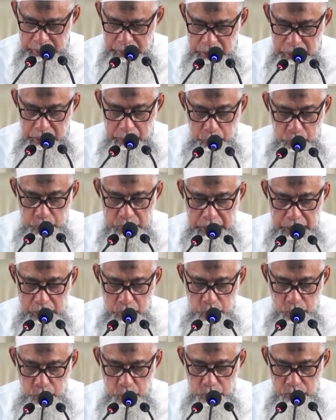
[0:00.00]
ayat 31,
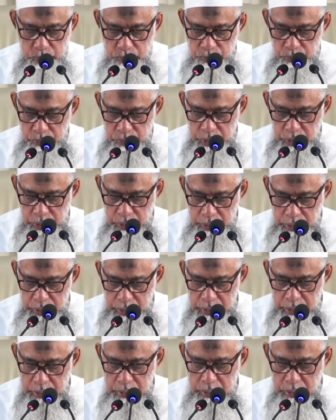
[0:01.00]

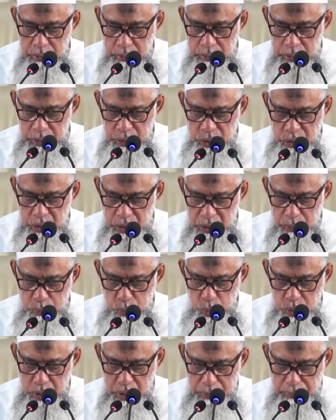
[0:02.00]
In
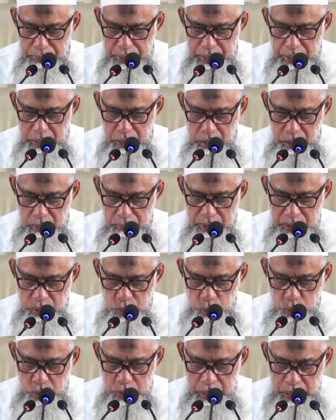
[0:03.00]
tajtanibu kabairamatun ma
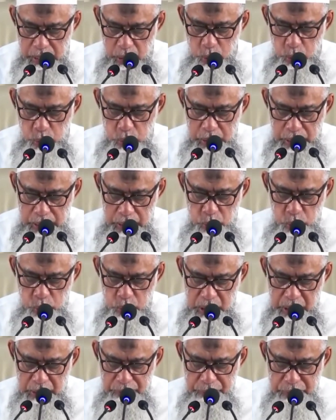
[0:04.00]
tunhauna anhu
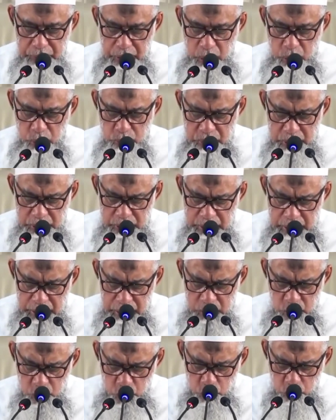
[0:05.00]
nukafir angu
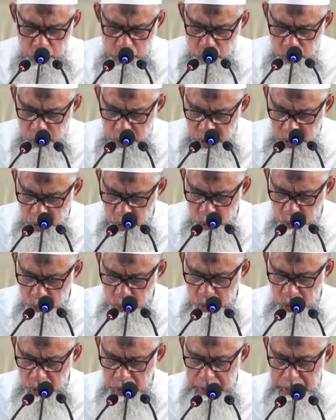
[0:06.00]
sayyatikum wa
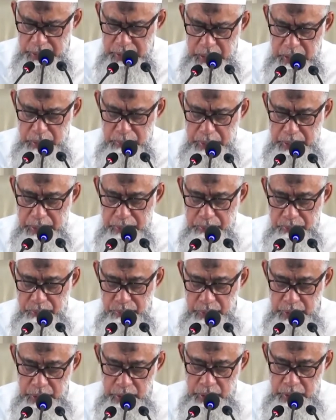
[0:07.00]
nudukhilkum mudkhalan karima.
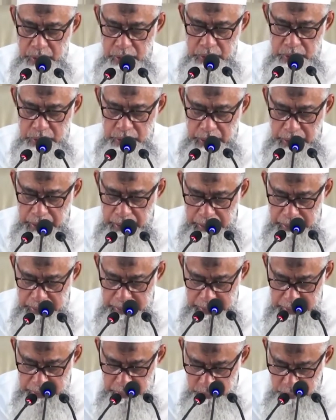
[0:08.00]
Jika
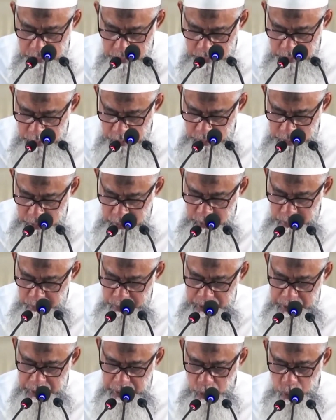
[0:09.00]
kalian
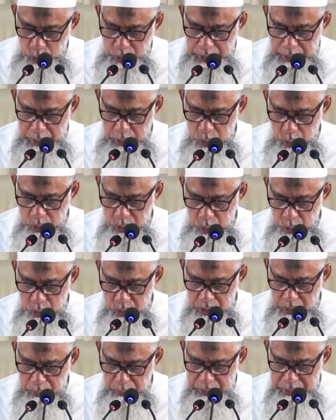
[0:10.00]
menjauhkan
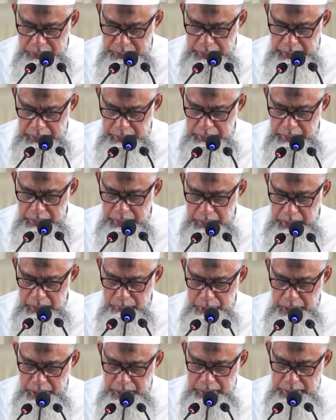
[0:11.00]
dosa-dosa yang besar yang dilarang
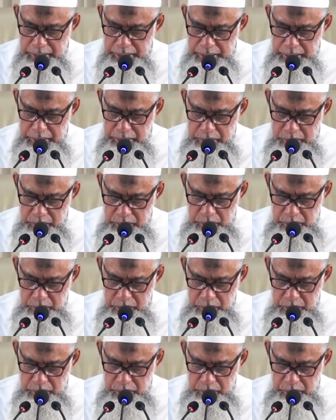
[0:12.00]
kepada kalian,